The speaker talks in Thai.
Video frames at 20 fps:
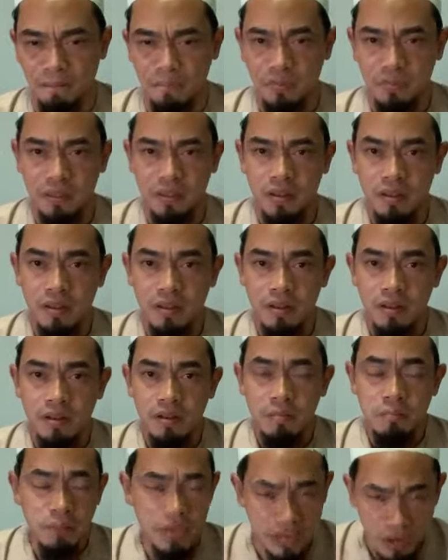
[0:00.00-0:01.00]
ย
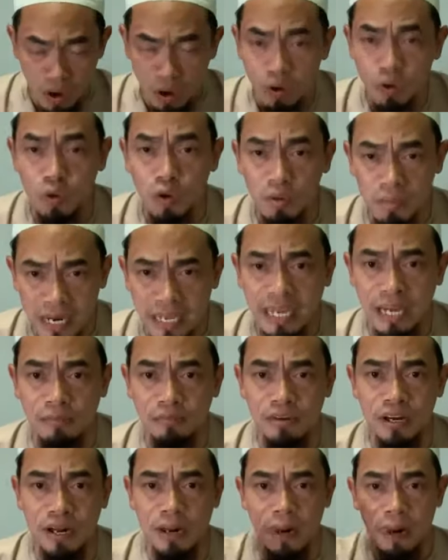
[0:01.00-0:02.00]
พี่น้องรู้ไหมครับ
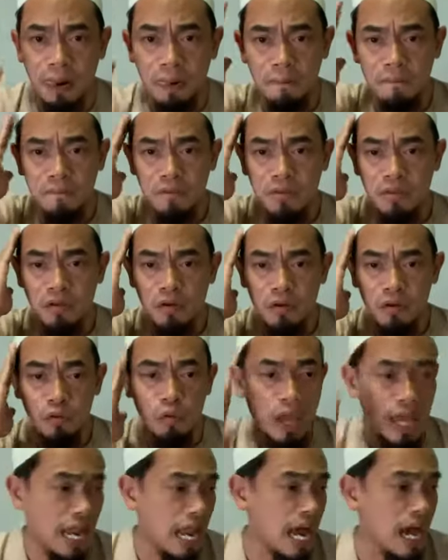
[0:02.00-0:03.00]
ว่า
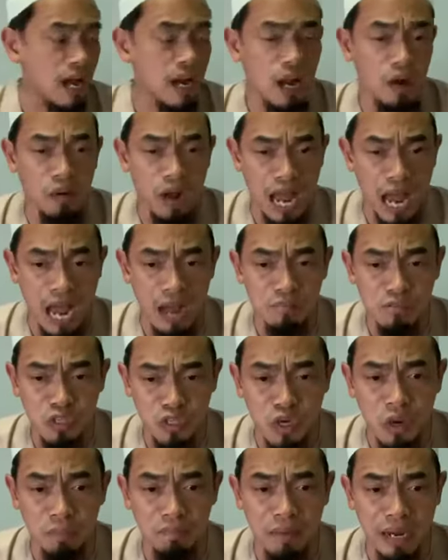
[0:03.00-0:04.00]
เวลาเราหาม
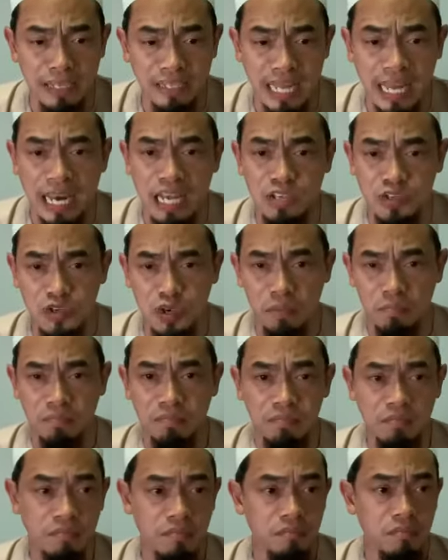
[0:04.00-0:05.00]
ศพไปแต่ละศพ
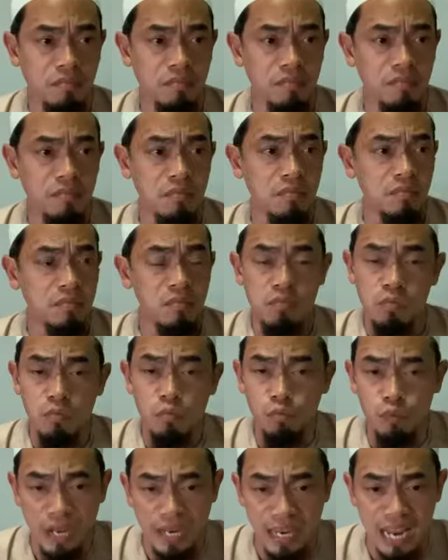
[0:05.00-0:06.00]

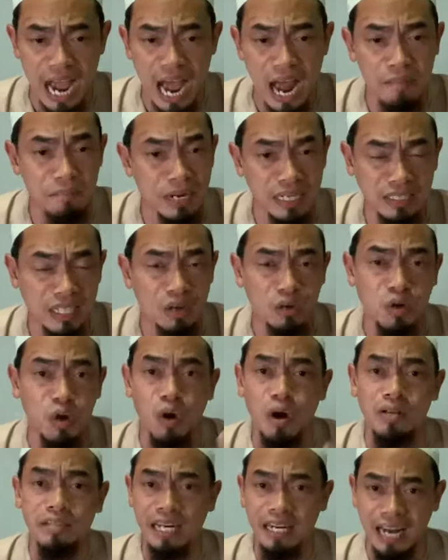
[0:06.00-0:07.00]
วิญญาณมันตะโก
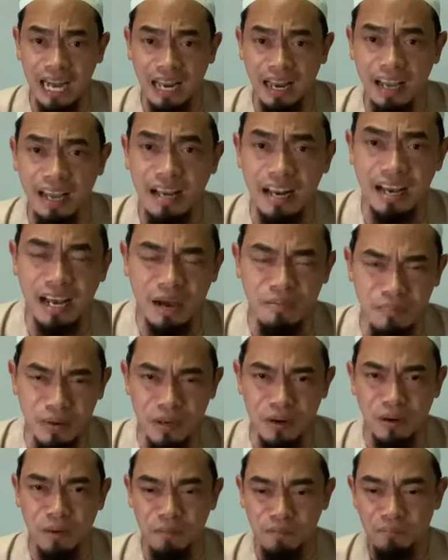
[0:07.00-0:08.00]
นทั้งนั้นเลยนะครับ
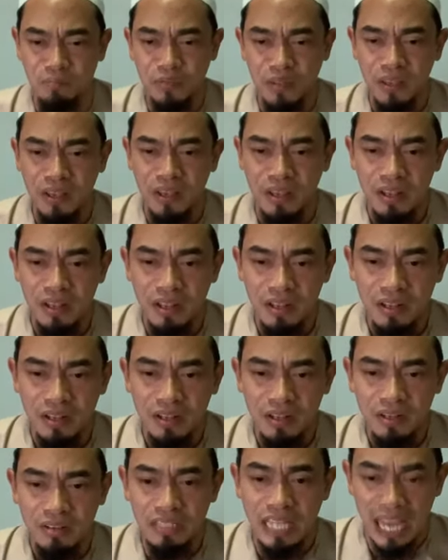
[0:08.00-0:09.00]
พี่น้อง
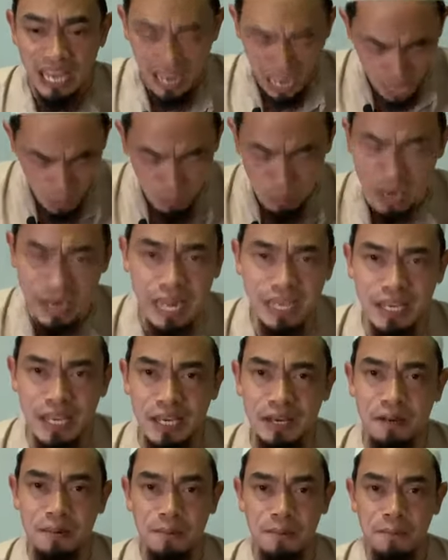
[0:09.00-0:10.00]
แต่เราไม่ได้
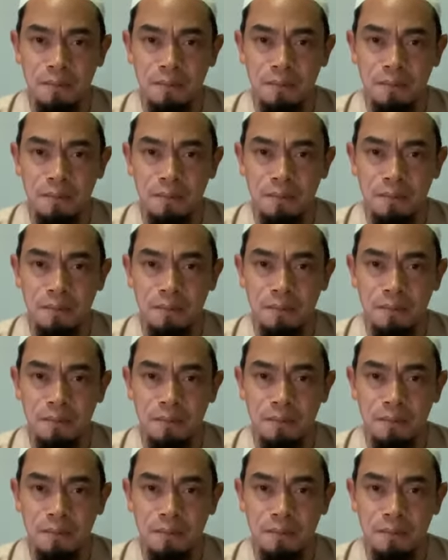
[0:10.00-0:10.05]
ยิน